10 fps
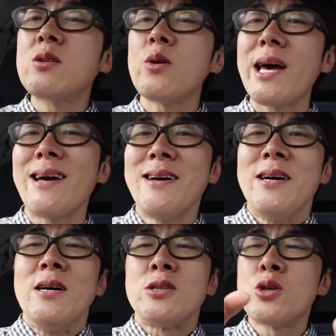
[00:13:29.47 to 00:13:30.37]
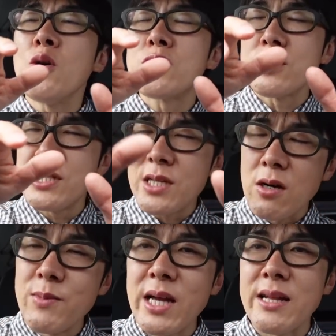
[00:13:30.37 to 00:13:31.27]
トレ超初心者
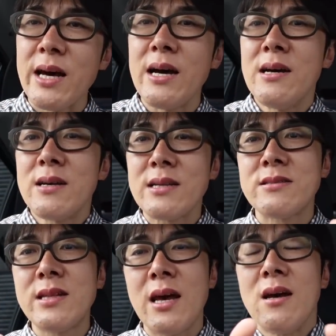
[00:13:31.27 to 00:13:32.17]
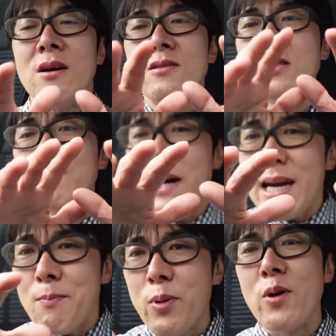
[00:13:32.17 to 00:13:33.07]
用みたいなやつでうま
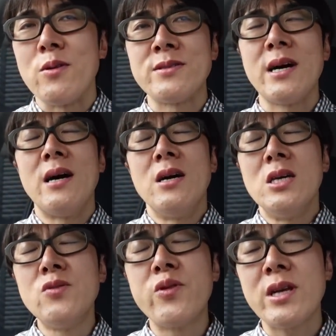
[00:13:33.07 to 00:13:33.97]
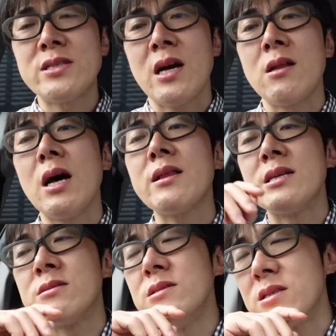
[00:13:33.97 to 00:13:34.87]
い棒のさ UFO キャッチャーがあった
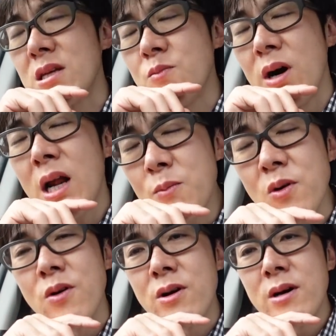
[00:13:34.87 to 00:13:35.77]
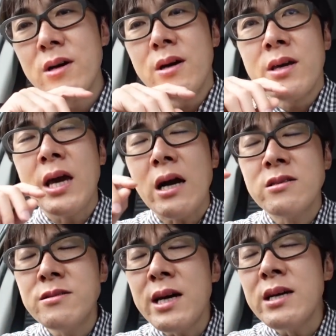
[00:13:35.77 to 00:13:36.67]
りするんですけどもあれも
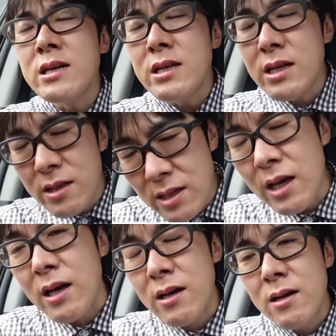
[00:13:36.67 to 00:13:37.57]
100円入れて